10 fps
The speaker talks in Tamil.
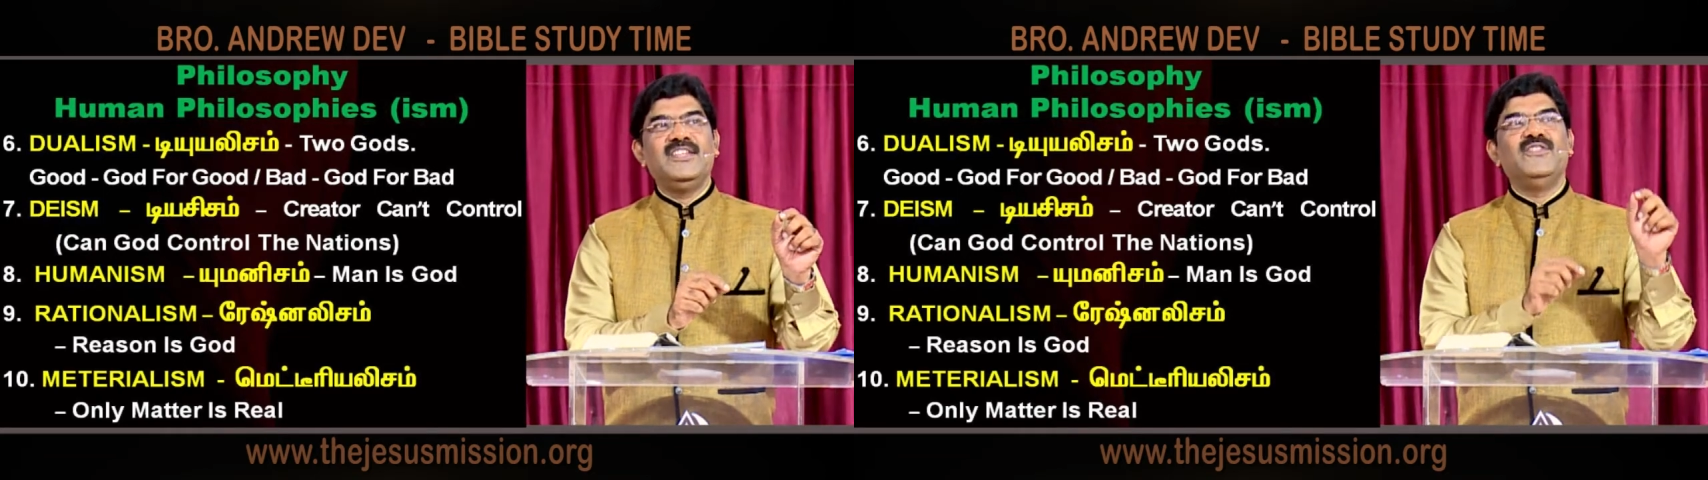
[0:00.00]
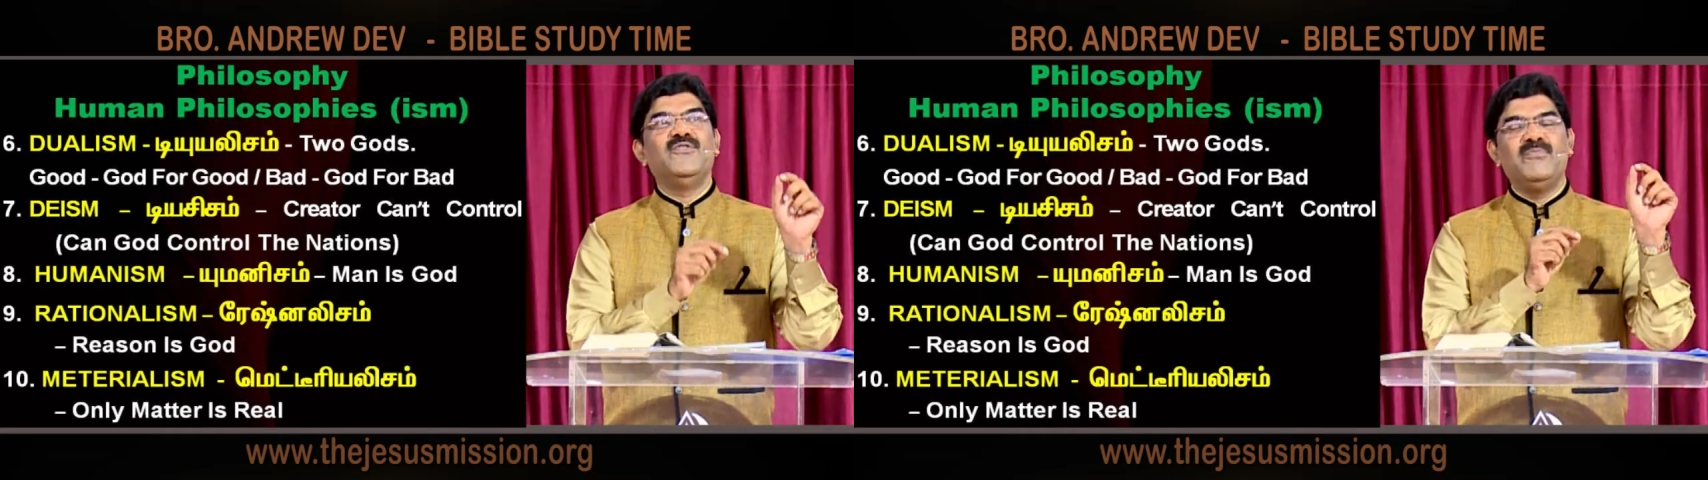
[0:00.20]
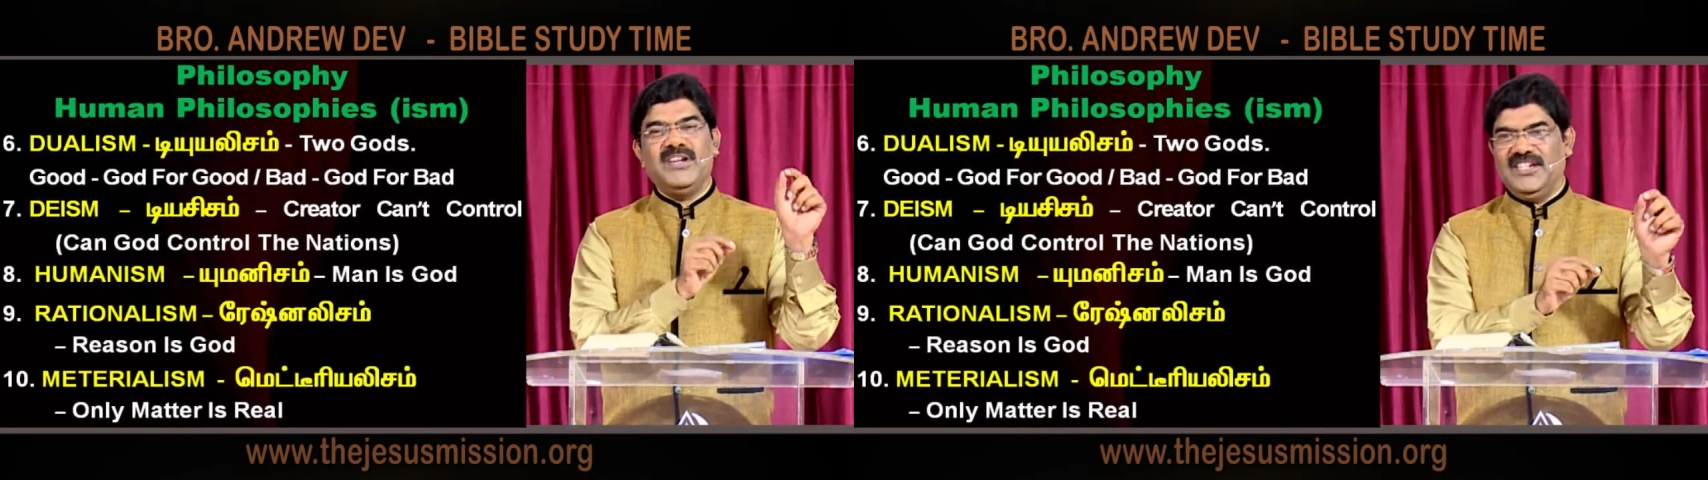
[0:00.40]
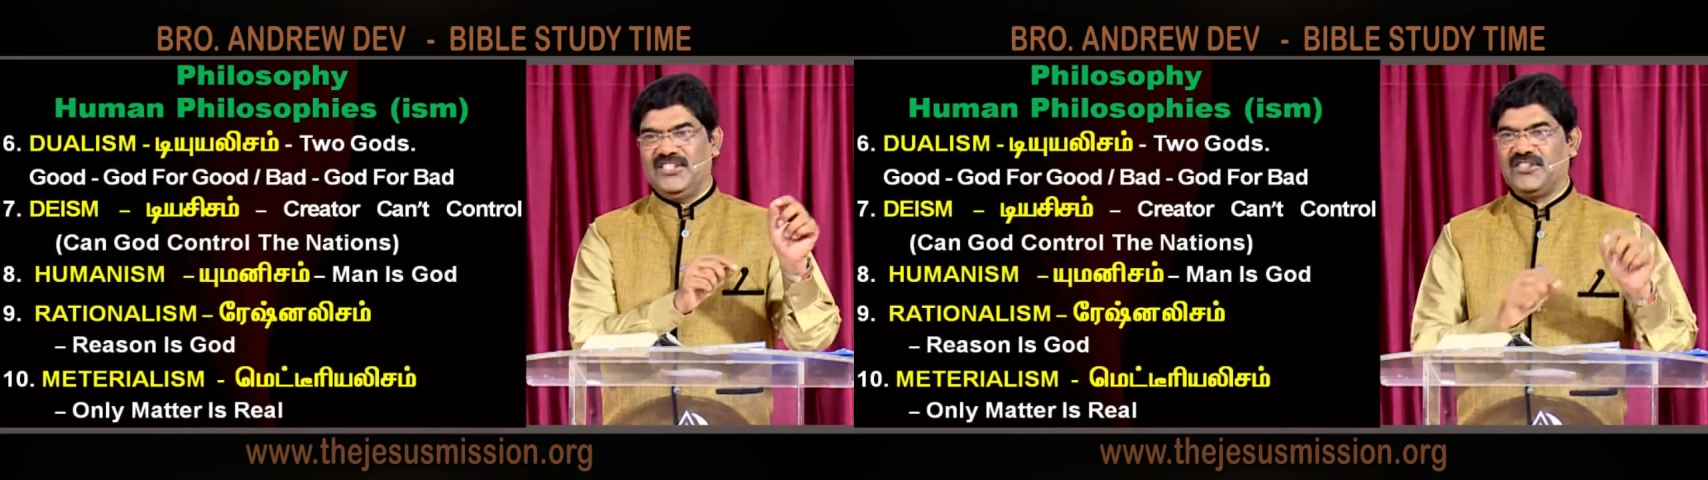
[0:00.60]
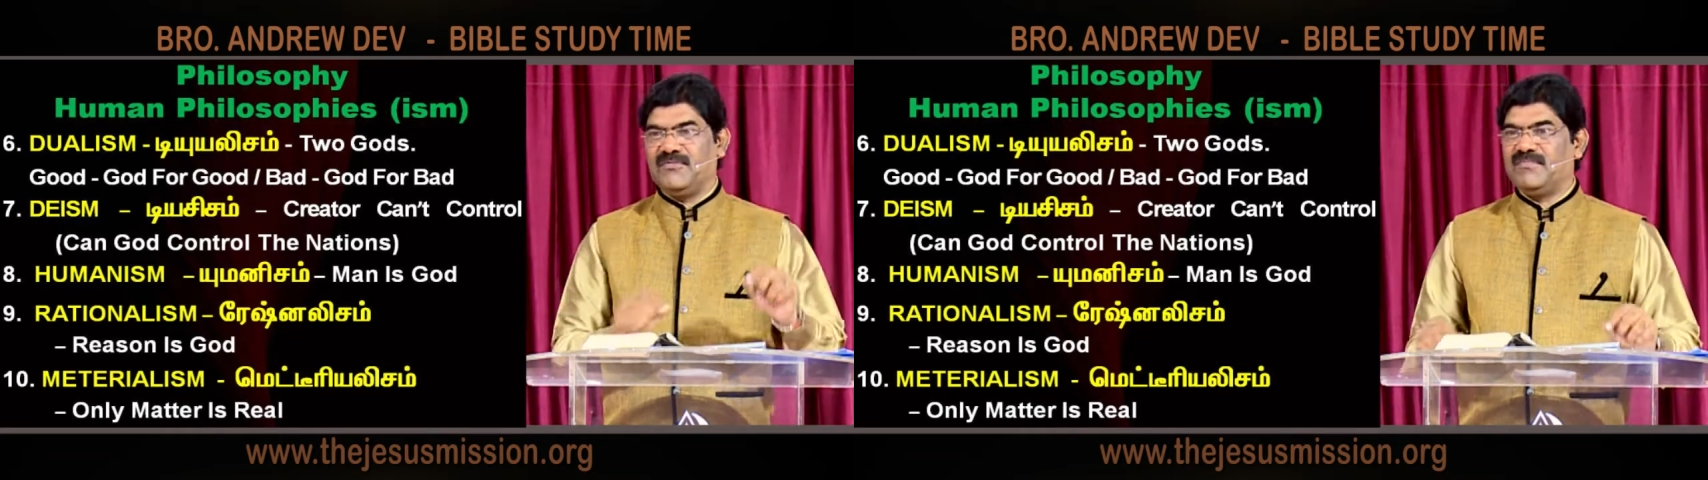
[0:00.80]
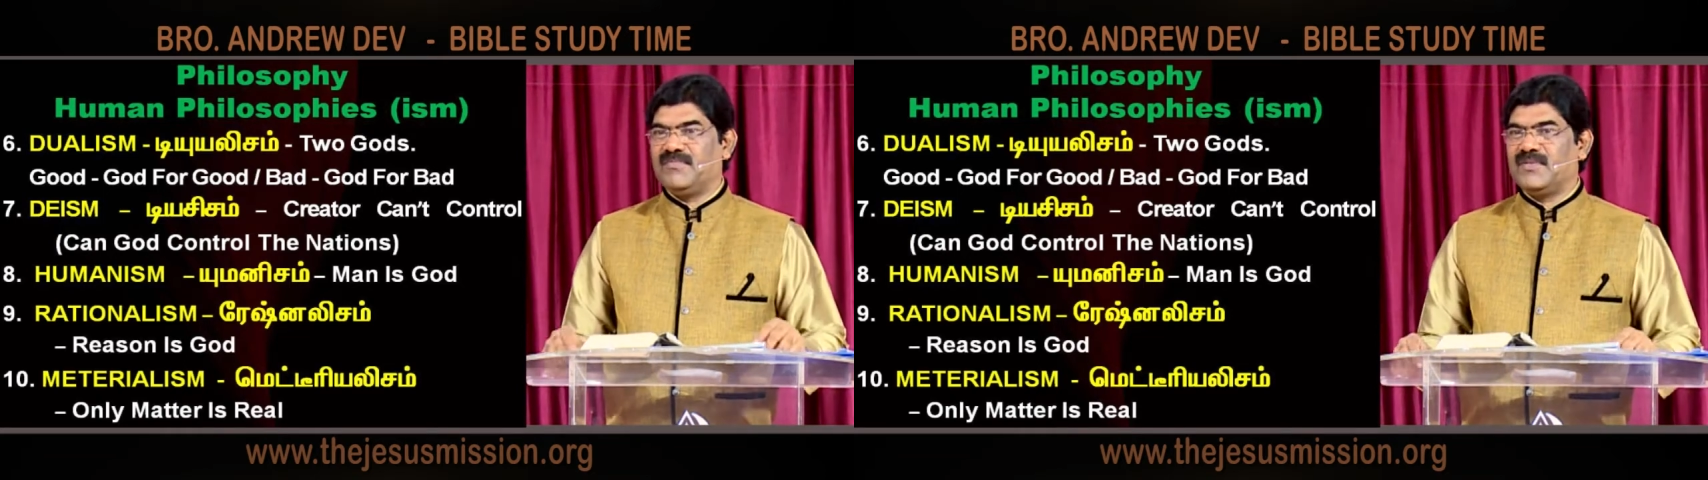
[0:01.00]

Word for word: ஹியூமனிசம்